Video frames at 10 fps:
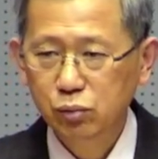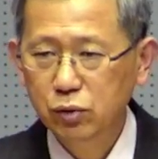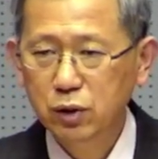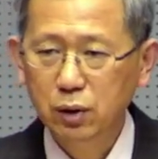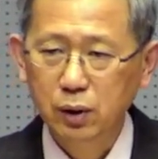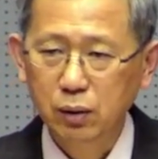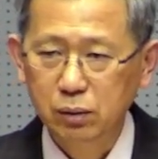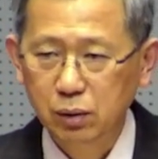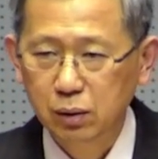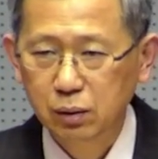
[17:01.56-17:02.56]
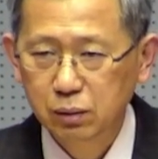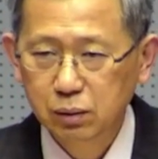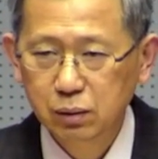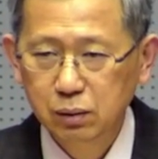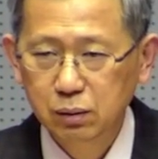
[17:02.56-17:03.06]
불질렀다고.
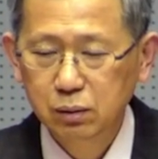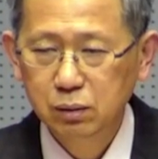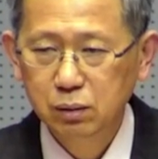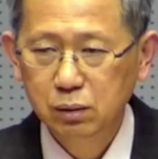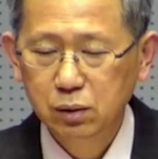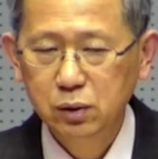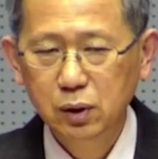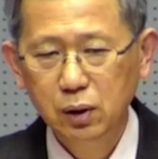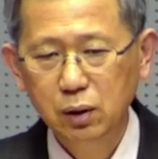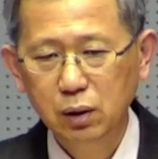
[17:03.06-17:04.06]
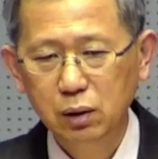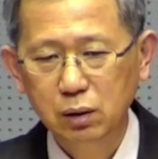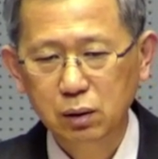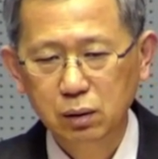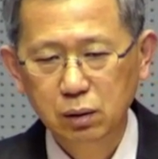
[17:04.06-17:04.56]
그때
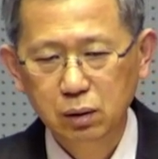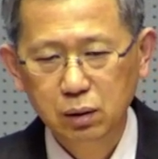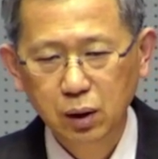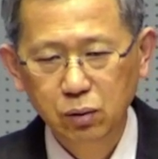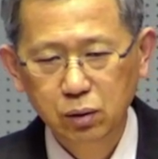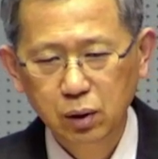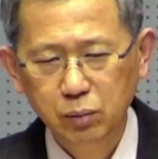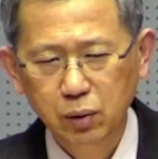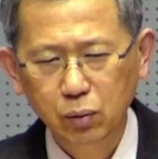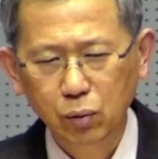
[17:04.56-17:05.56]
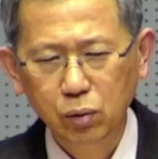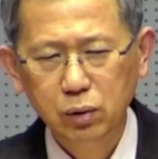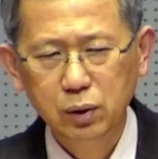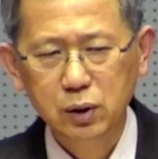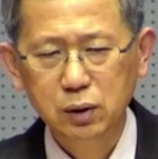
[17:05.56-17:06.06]
태운 게뭐 5억
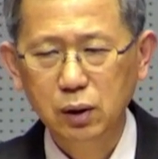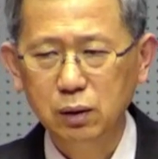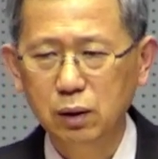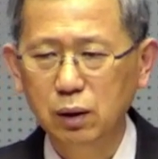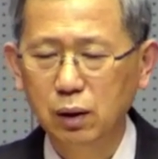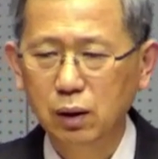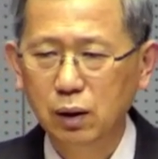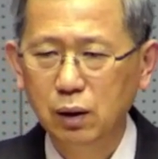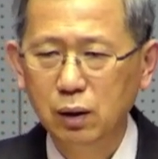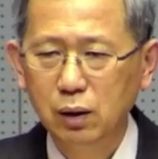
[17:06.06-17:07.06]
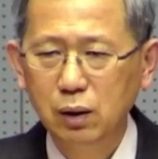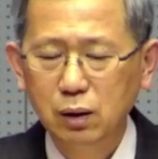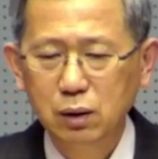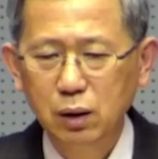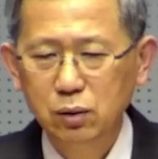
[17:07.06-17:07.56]
원어치인가 그래.
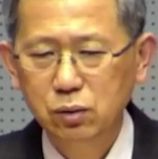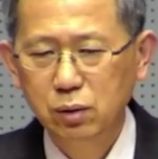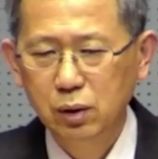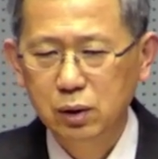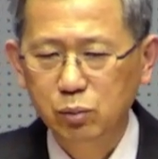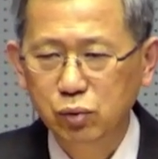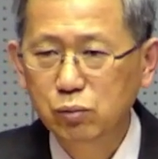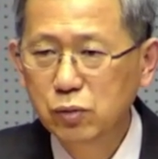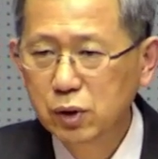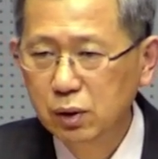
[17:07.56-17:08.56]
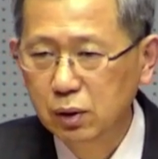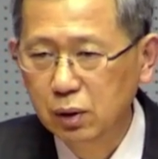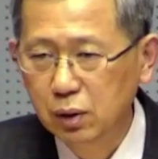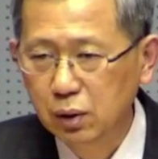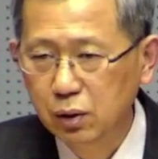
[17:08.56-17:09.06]
그래가지고는 이제
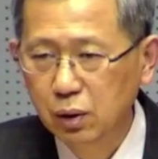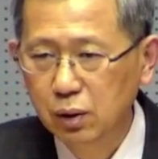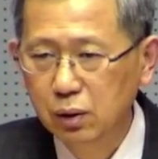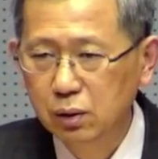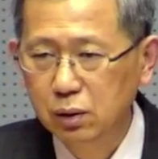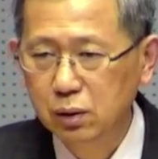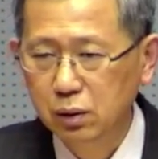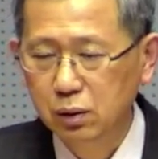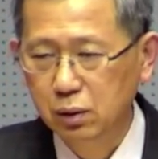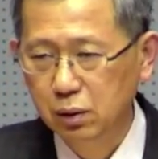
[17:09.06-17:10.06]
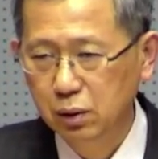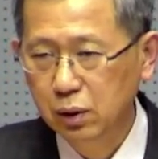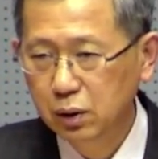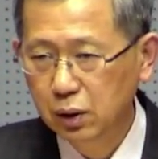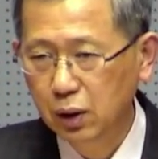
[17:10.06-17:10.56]
품질 제가
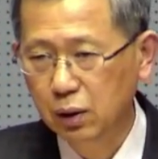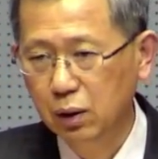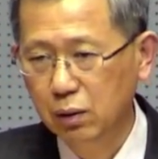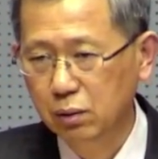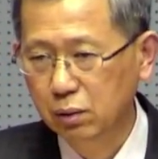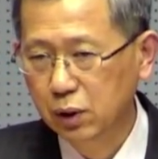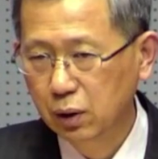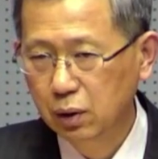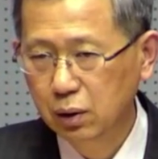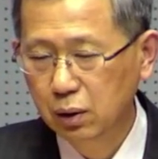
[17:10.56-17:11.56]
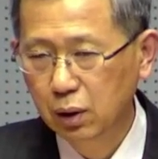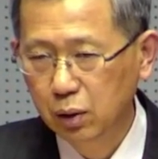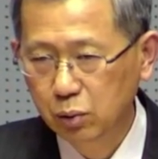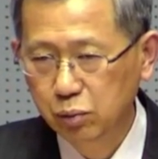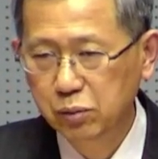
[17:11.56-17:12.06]
1등 해야 된다고, 세계 1등
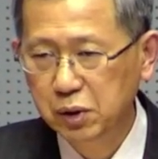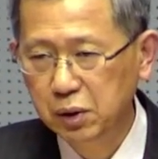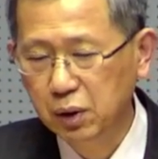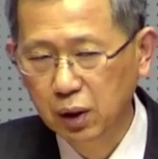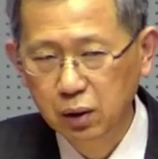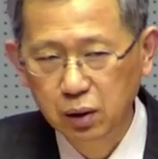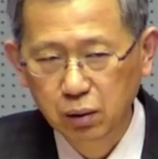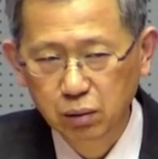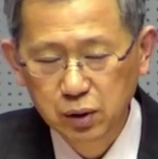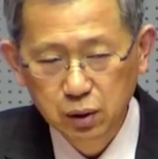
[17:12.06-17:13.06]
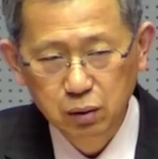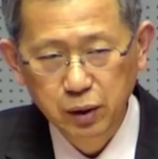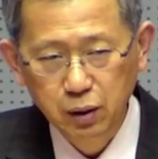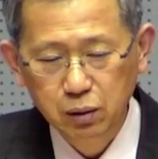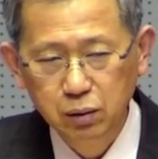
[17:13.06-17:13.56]
하려면 품질 1등 해야 된다고, 이제 이런
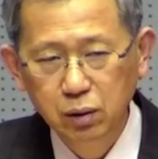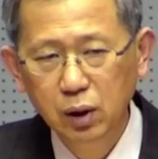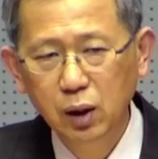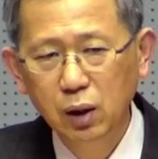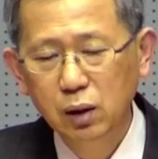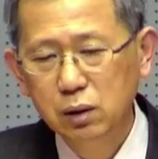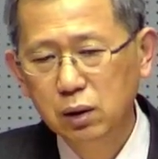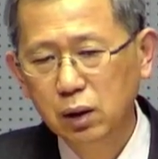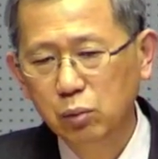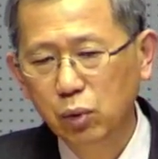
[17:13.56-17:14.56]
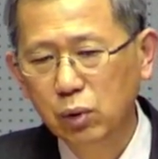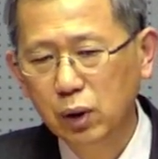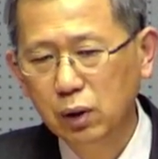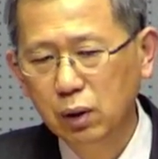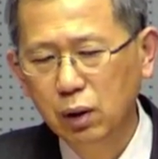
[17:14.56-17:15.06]
말이거든요. 그러니까는
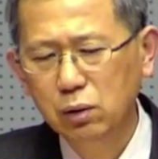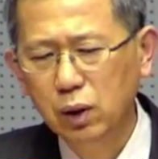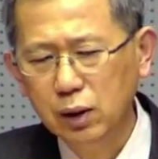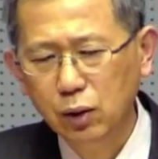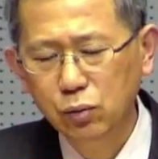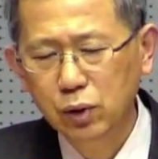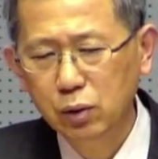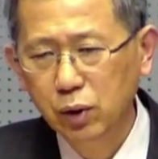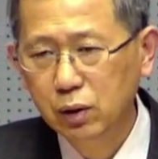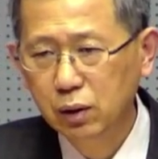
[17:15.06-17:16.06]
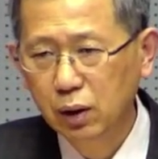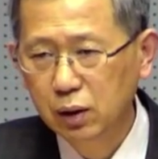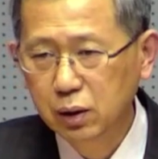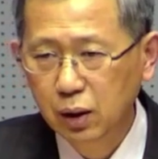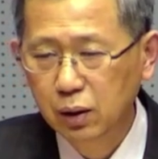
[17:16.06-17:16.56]
뭔가, 아, 이거 아까운데 왜 그래?
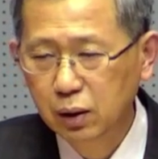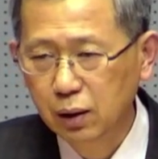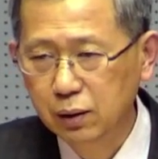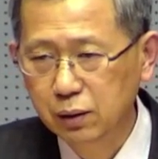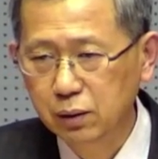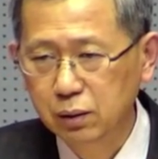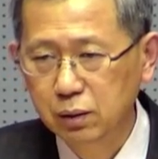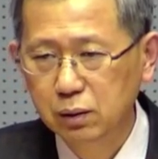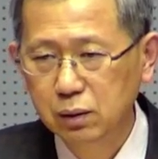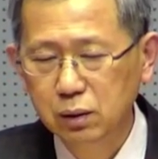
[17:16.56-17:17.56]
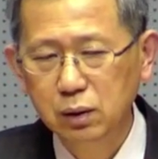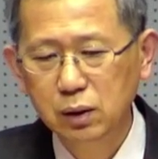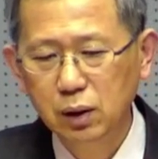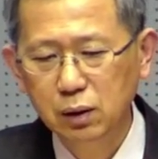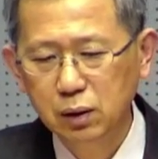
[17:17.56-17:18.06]
이렇게 하는 게 아니에요.
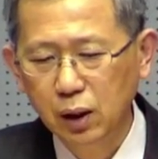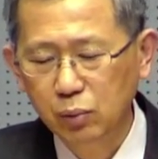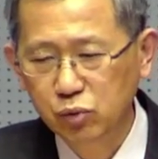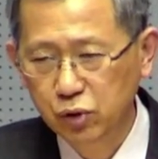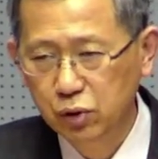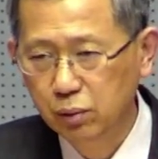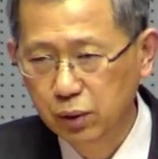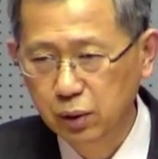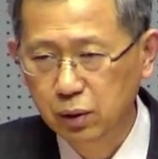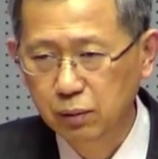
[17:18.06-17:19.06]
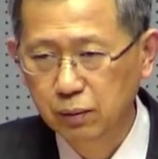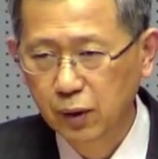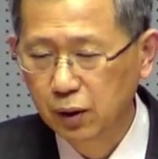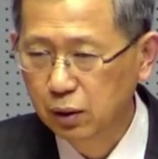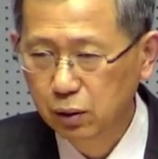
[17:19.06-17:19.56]
그러니까는 다 불질러버려.
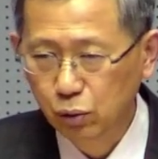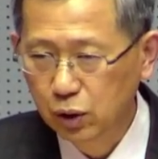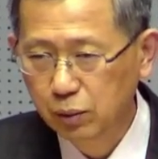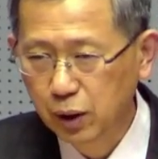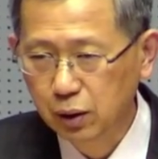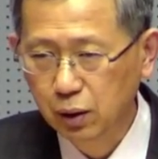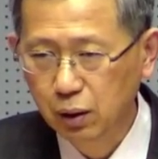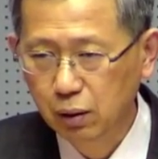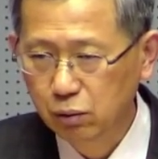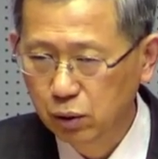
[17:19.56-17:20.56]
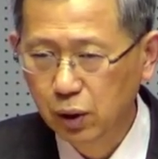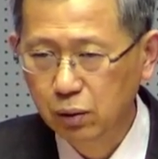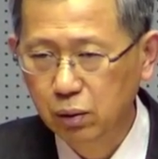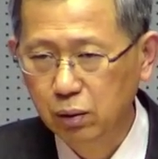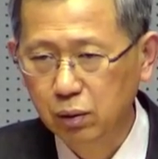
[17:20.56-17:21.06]
이거는 용납이 안 돼. 이렇게 하는
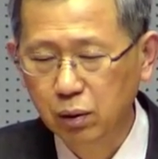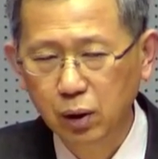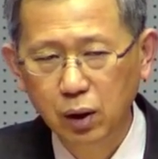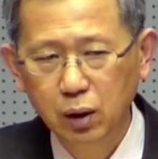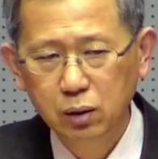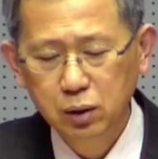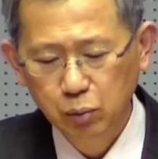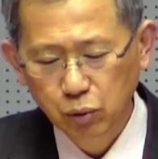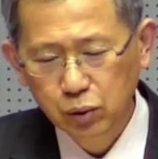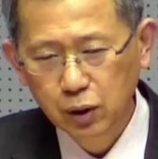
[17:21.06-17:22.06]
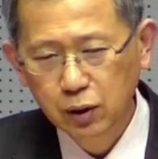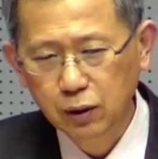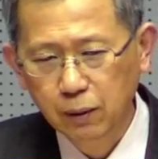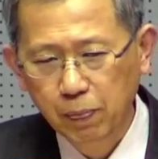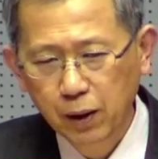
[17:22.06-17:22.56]
거거든요. 그러니까 뭔가
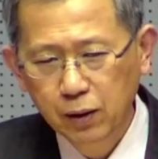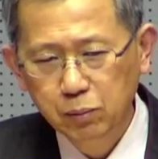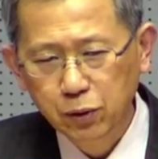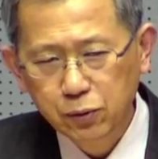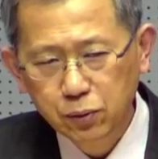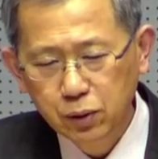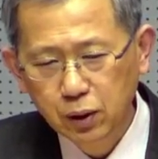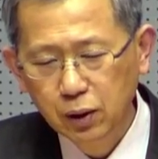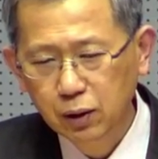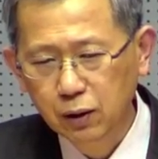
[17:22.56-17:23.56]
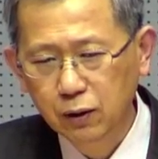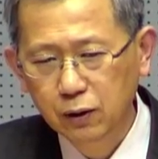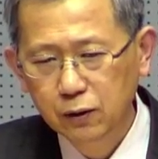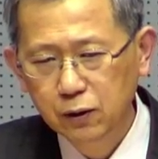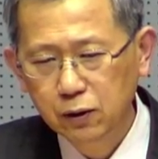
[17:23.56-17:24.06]
뼛속에
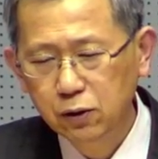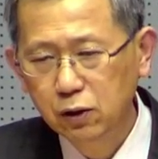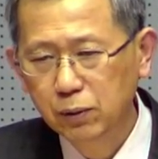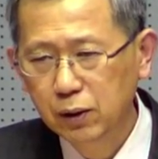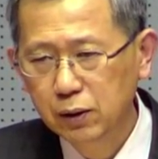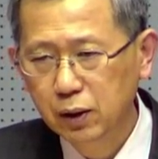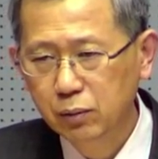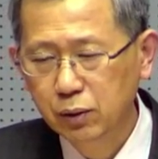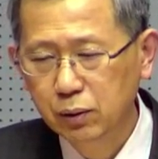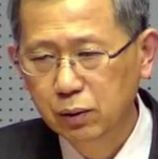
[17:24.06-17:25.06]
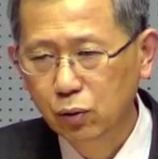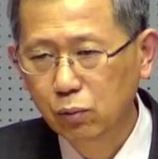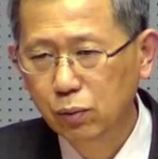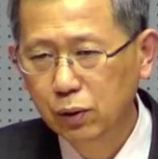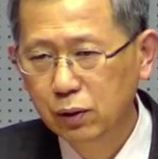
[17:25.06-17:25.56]
이 기업하는 사람은요, 돈
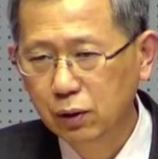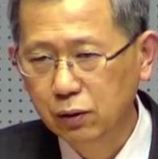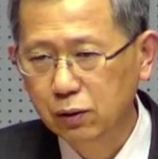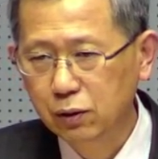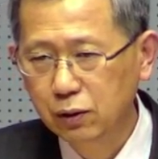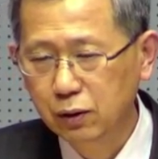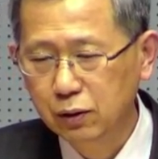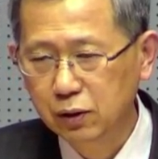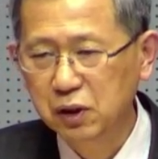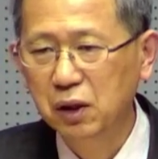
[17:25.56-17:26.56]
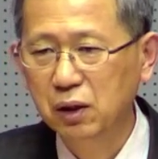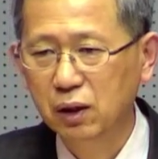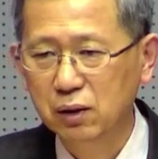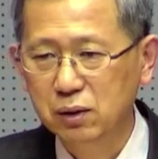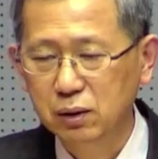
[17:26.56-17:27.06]
버는 어떤 그 DNA가
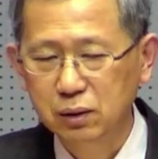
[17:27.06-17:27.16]
있어.